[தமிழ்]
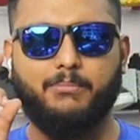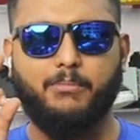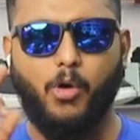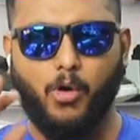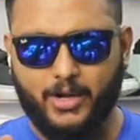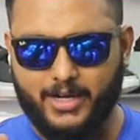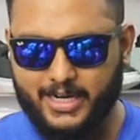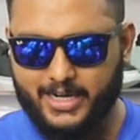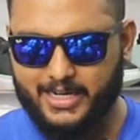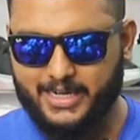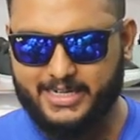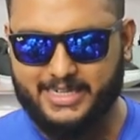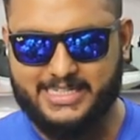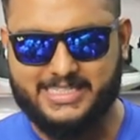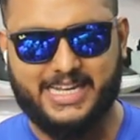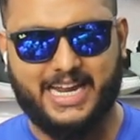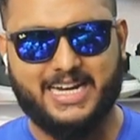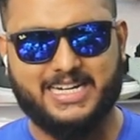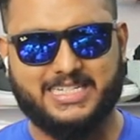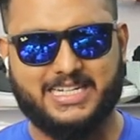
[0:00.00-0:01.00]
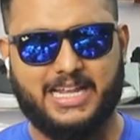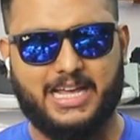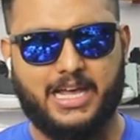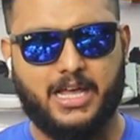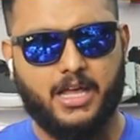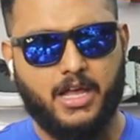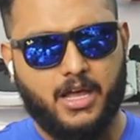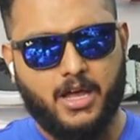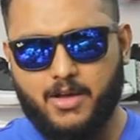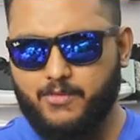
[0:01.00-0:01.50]
மோல்டட் டிசைன்ஸில்
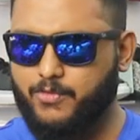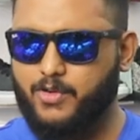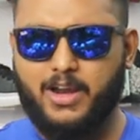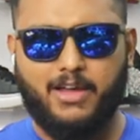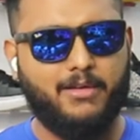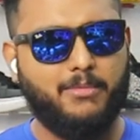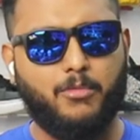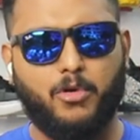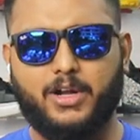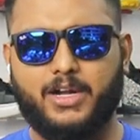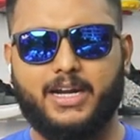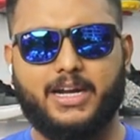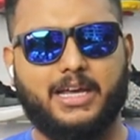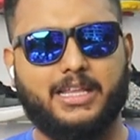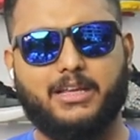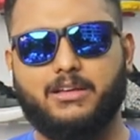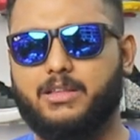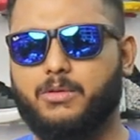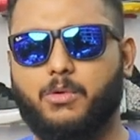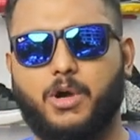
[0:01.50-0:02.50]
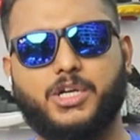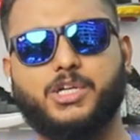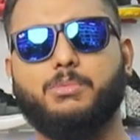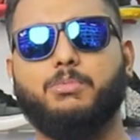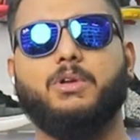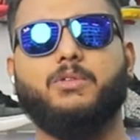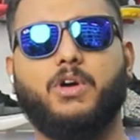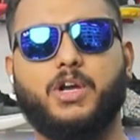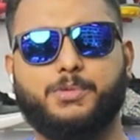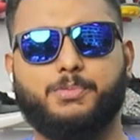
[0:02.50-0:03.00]
ஃபுல்லாகவே மோல்டட் அதாவது
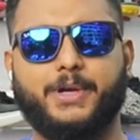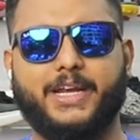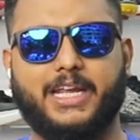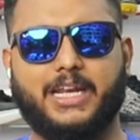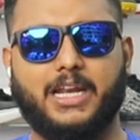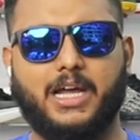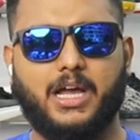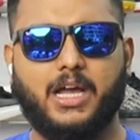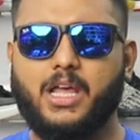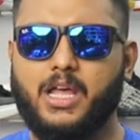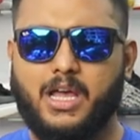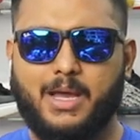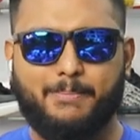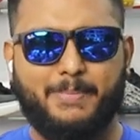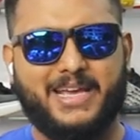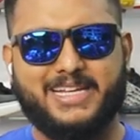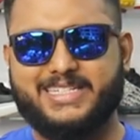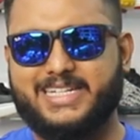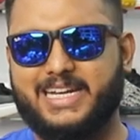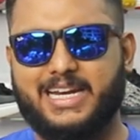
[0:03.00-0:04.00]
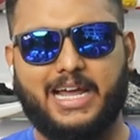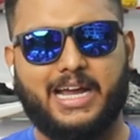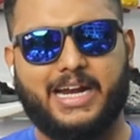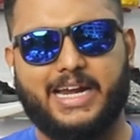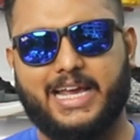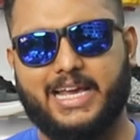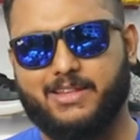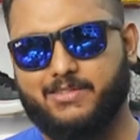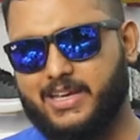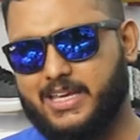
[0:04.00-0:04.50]
வாஷபிள் வாஷ் பண்ணிக்கலாம் பேஸ்டிங்லாம்
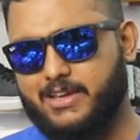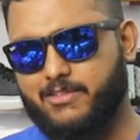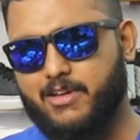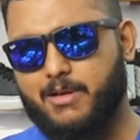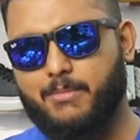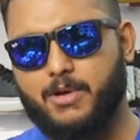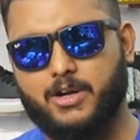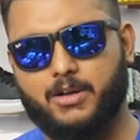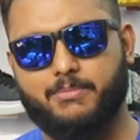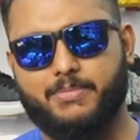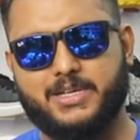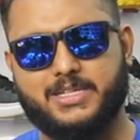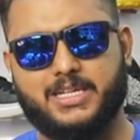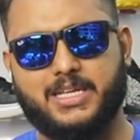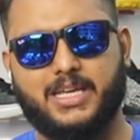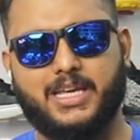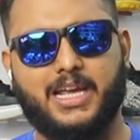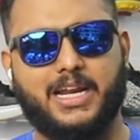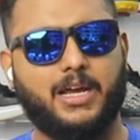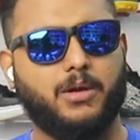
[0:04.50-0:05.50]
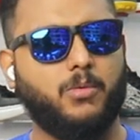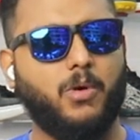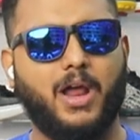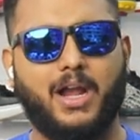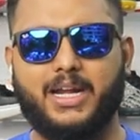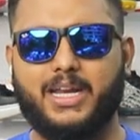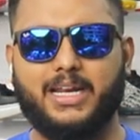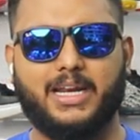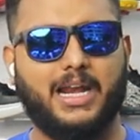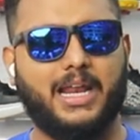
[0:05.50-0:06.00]
கிடையாது வைக்கவே மாட்டோம் பேஸ்டிங் ஏன்னா
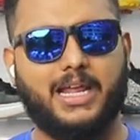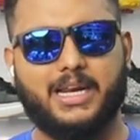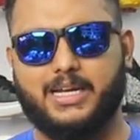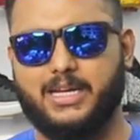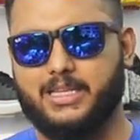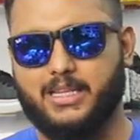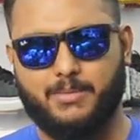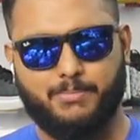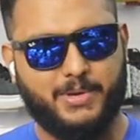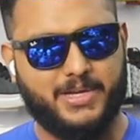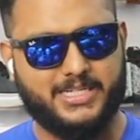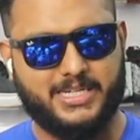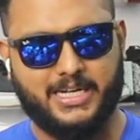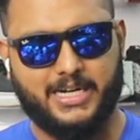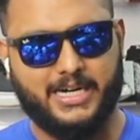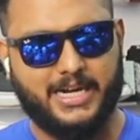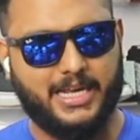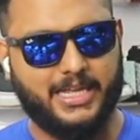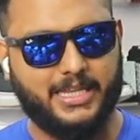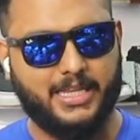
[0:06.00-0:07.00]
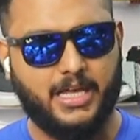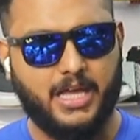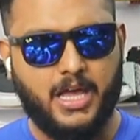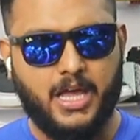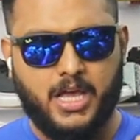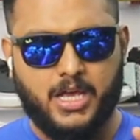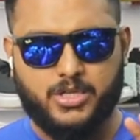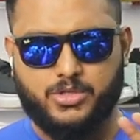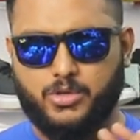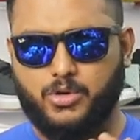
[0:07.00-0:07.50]
குவாலிட்டி நல்லா இருக்காது பேஸ்டிங் கிடையாது
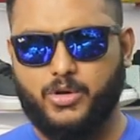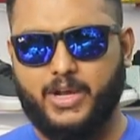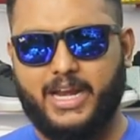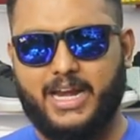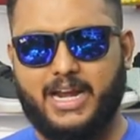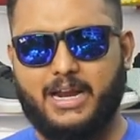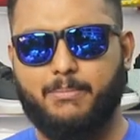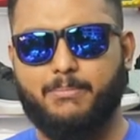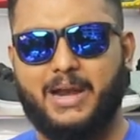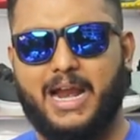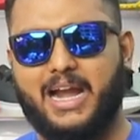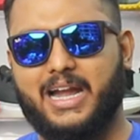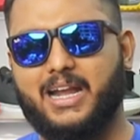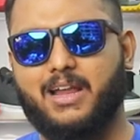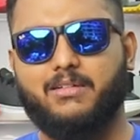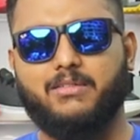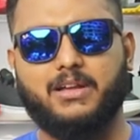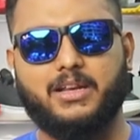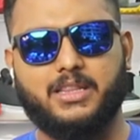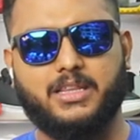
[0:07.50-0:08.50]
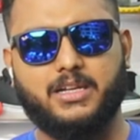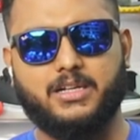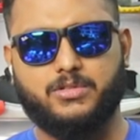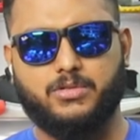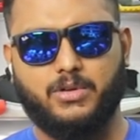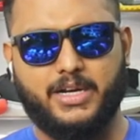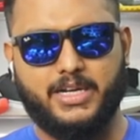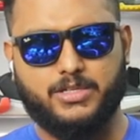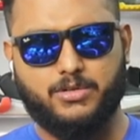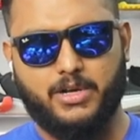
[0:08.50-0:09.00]
ஸோ என்னென்ன பிராண்டில் வருதுன்னு
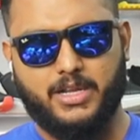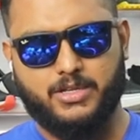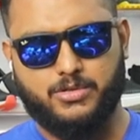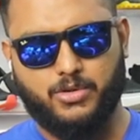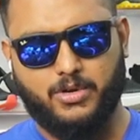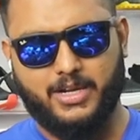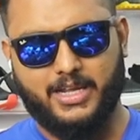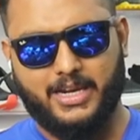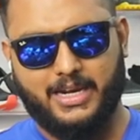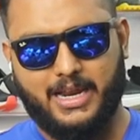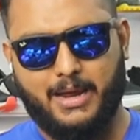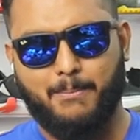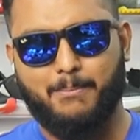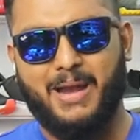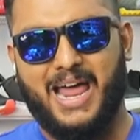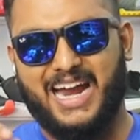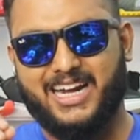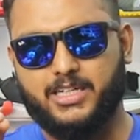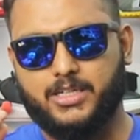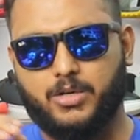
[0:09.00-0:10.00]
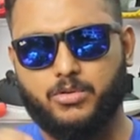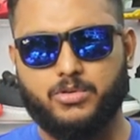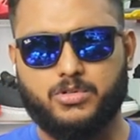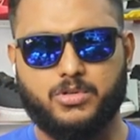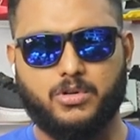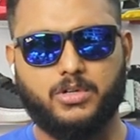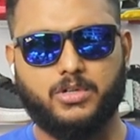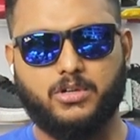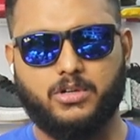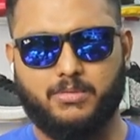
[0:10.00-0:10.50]
சொல்லி சொல்லி சொல்லிடுறேன் பிளாக் டவுன்
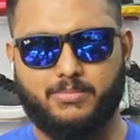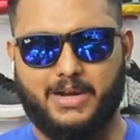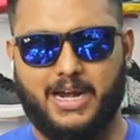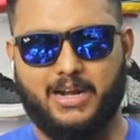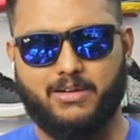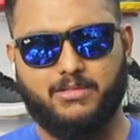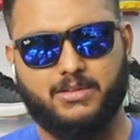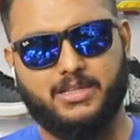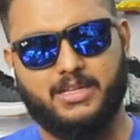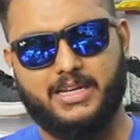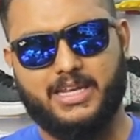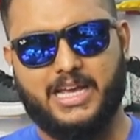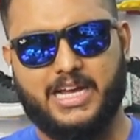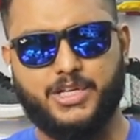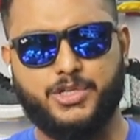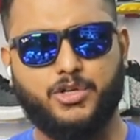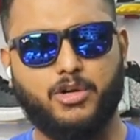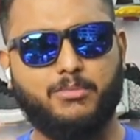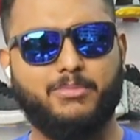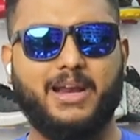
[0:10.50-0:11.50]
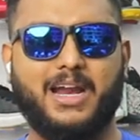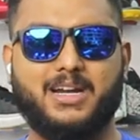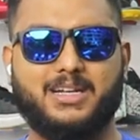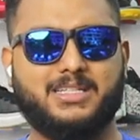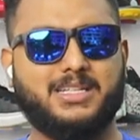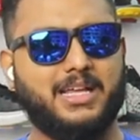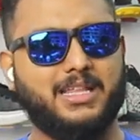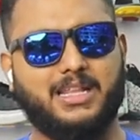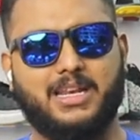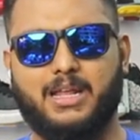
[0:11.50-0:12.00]
சொல்லிட்டு ஒரு பிராண்ட் வருது நீங்கள் அஜியோ
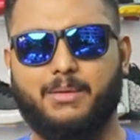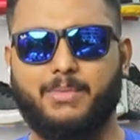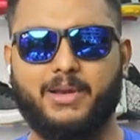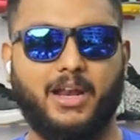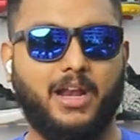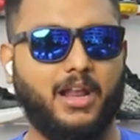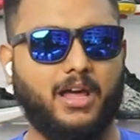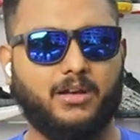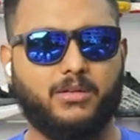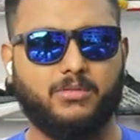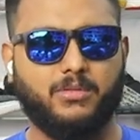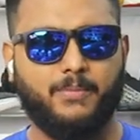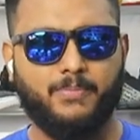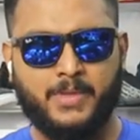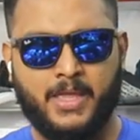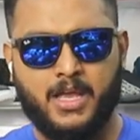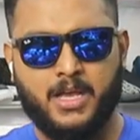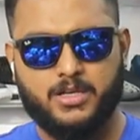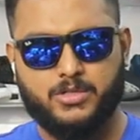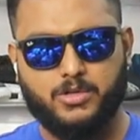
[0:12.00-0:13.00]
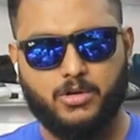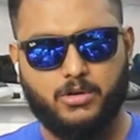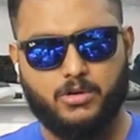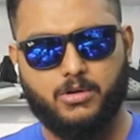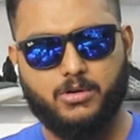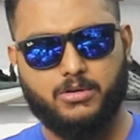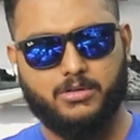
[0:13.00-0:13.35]
பிராண்ட்ஸ் அது நல்லாயிருக்கும் ஸோ